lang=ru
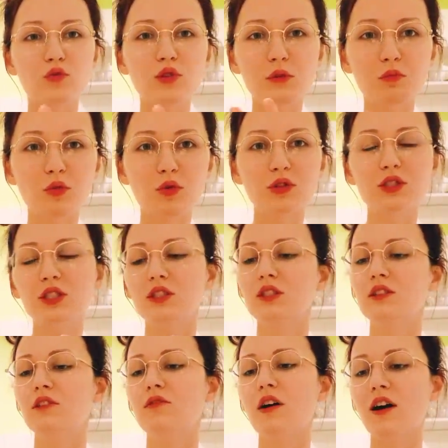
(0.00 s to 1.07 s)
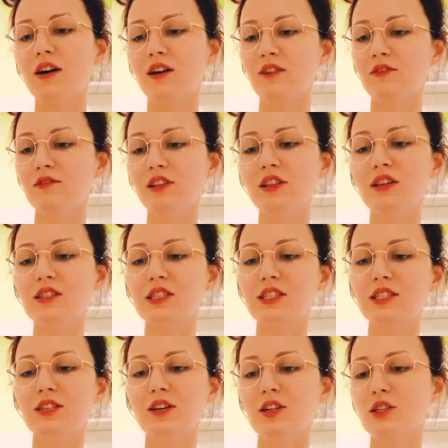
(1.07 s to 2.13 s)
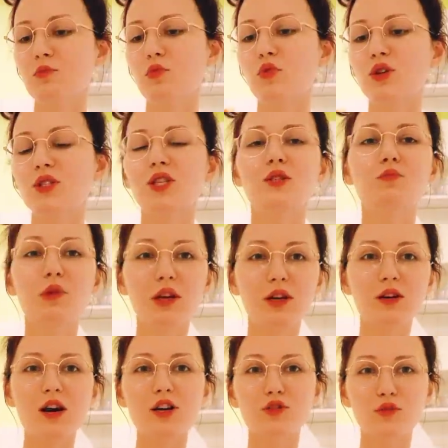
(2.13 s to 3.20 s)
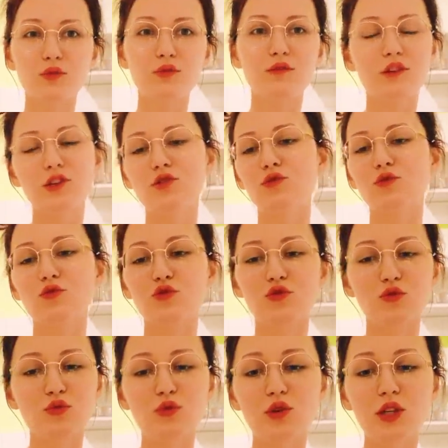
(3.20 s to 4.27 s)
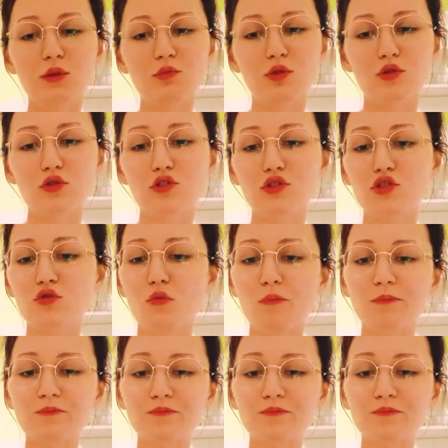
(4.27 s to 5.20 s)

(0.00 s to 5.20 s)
не портить два вида сыра, не портить прекрасную свежую кунжутную лепешечку,